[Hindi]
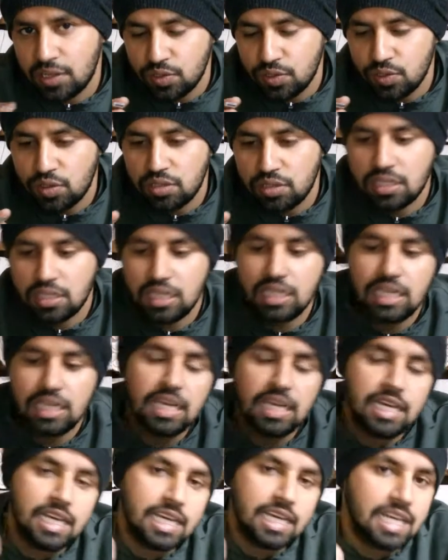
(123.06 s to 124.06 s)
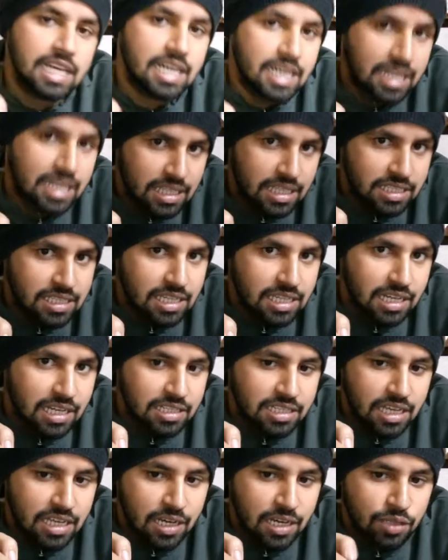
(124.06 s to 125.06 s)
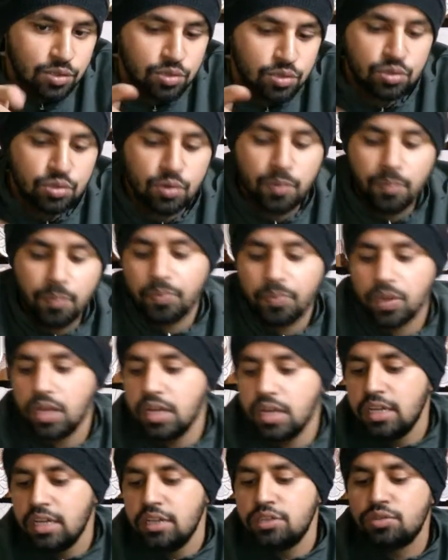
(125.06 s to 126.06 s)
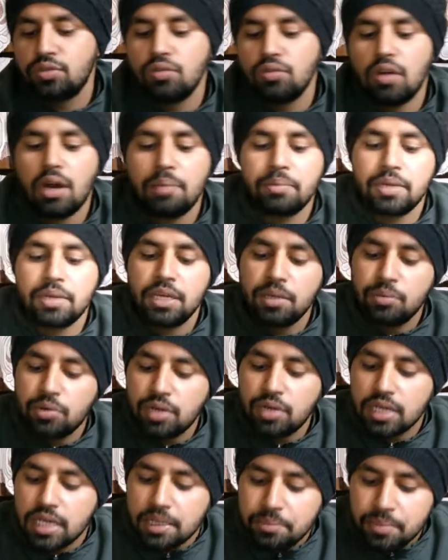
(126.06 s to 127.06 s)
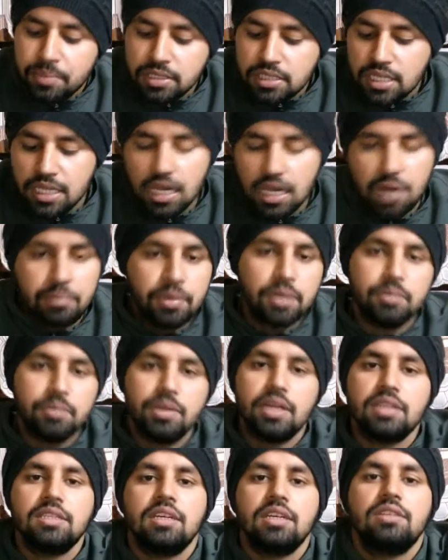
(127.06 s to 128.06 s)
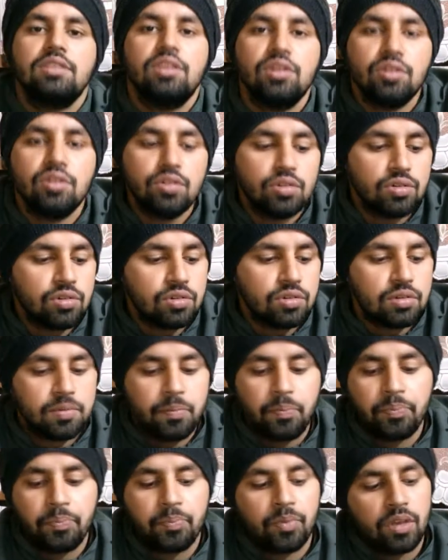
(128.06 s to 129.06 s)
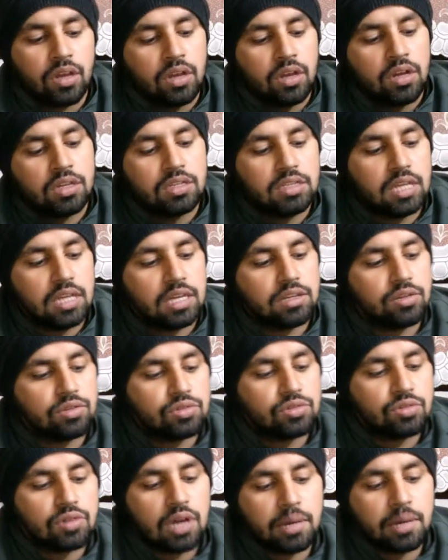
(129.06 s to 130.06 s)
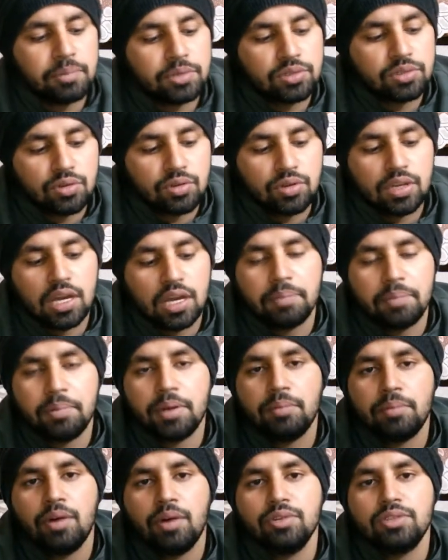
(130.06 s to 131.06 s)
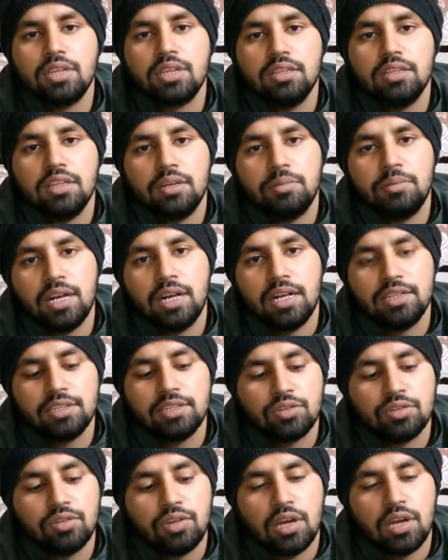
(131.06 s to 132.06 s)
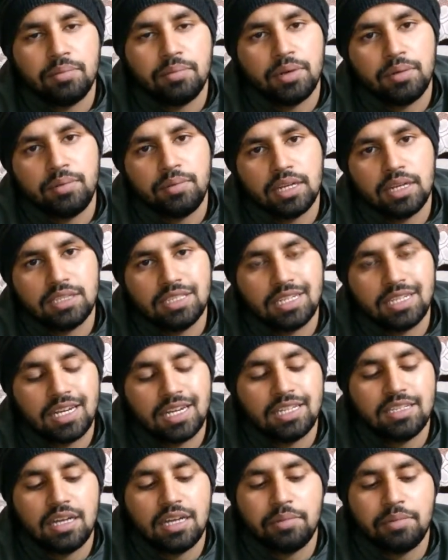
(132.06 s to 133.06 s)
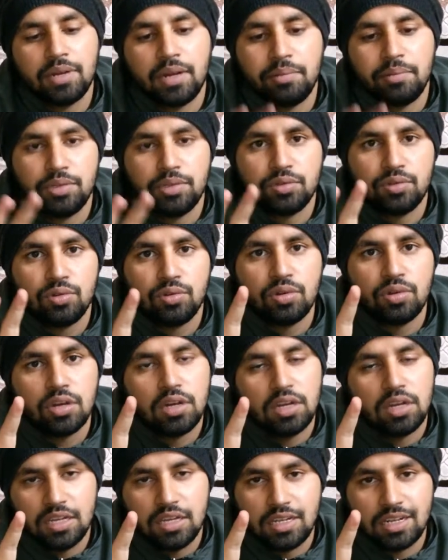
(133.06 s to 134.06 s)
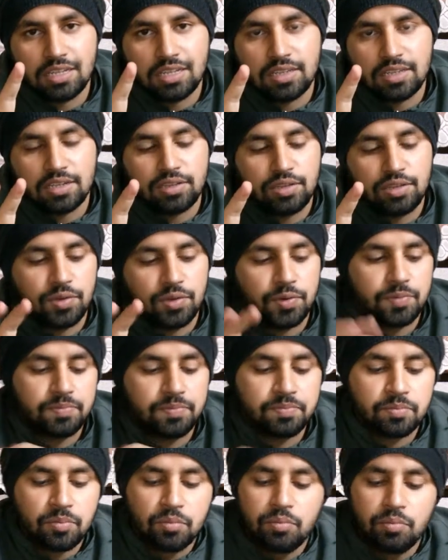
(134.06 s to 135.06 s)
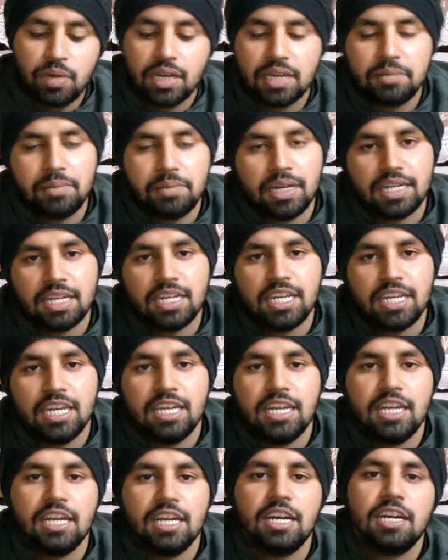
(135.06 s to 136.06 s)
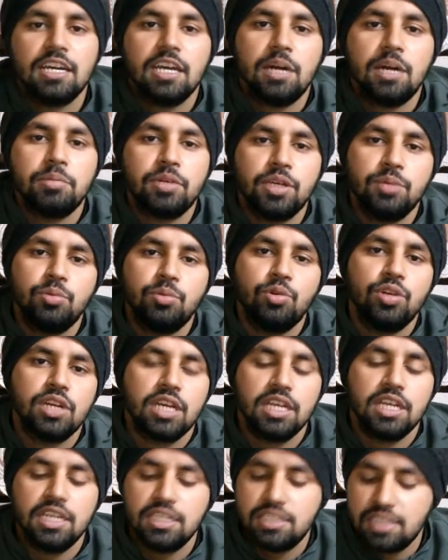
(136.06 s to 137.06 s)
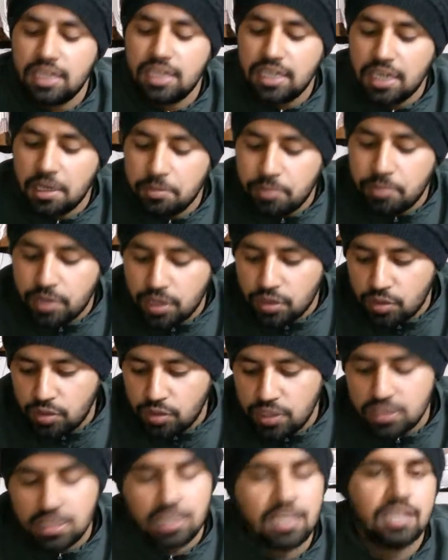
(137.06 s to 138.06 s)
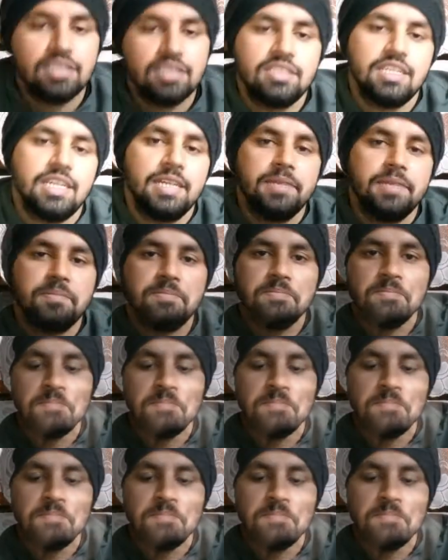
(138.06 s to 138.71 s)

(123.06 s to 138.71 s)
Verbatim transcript: की ज़रूरत नहीं है एक ही कनेक्टर से लग जाएगा दोस्तों इसको आप कीबोर्ड के पीछे यहाँ पर भी रख सकते हो देन दोस्तों आप इसको यहाँ पर माउस के अंदर भी डाल सकते हो यहाँ पर भी एक जगह है जहाँ पर आप इसको रख सकते हो बाकी बेटर यही रहेगा कि आप कीबोर्ड के नीचे यहीं पर रखो ये ज़्यादा अच्छा है